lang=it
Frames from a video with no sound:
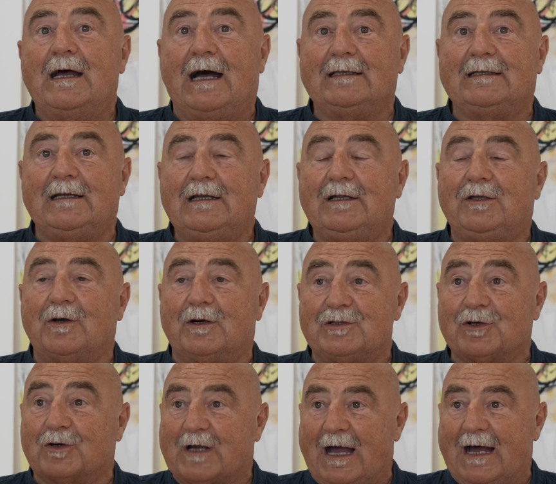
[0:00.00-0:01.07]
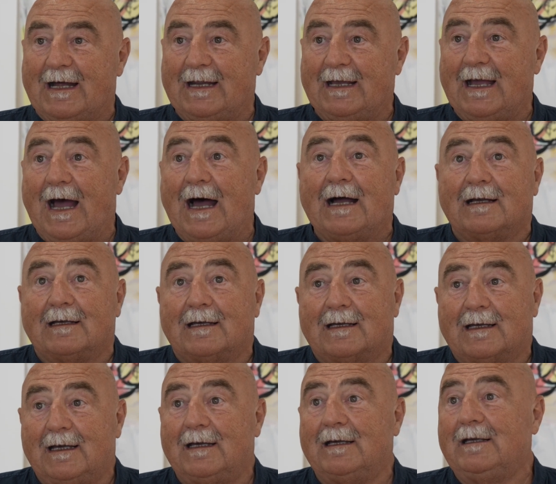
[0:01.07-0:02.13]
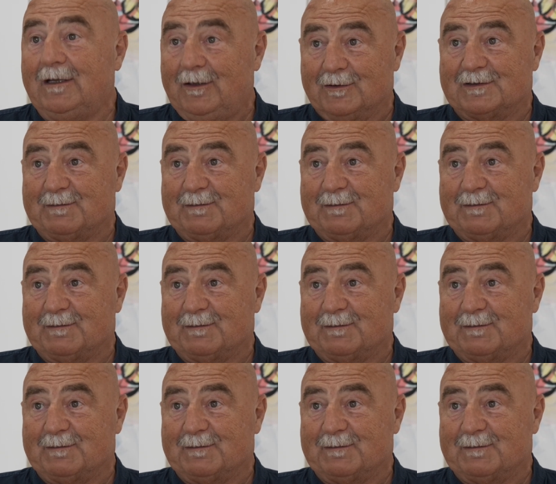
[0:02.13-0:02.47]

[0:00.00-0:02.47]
ha diritto a giocare anche in